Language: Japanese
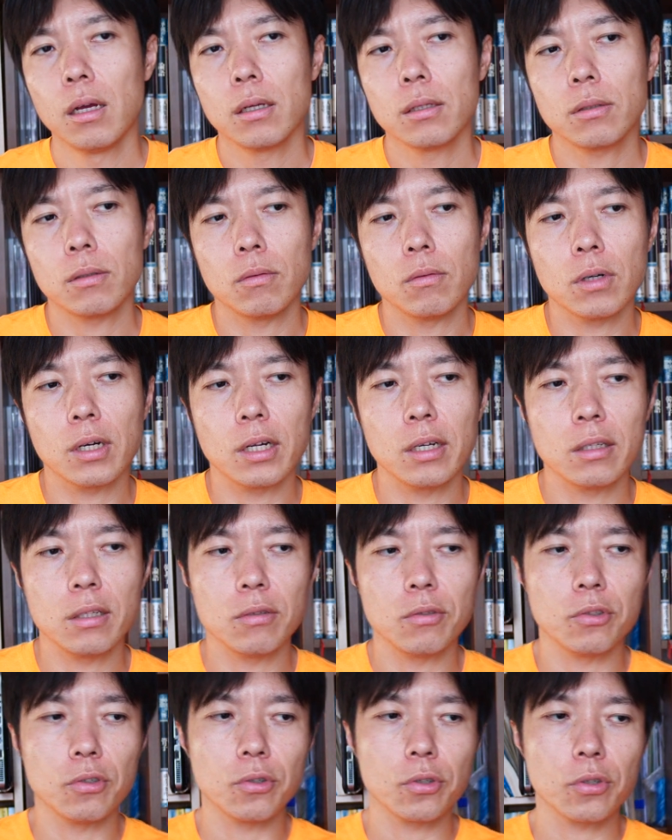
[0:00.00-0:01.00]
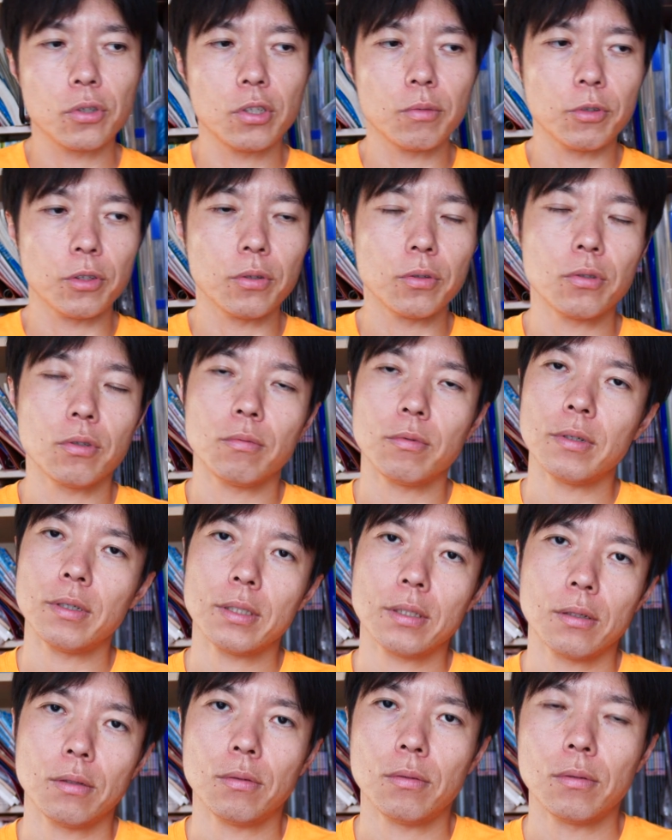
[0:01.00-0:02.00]
その置かれてる状況にもよると思いま
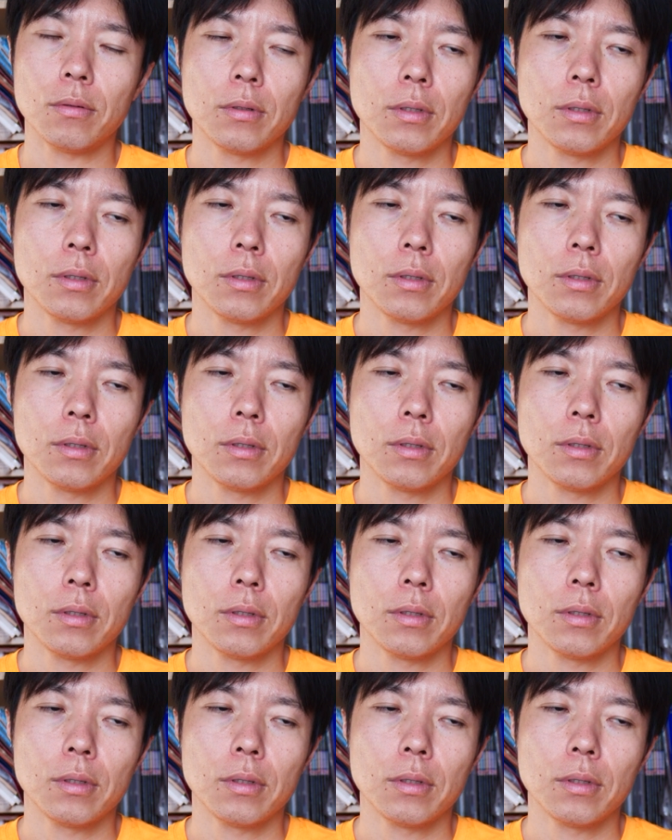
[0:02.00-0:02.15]
すけど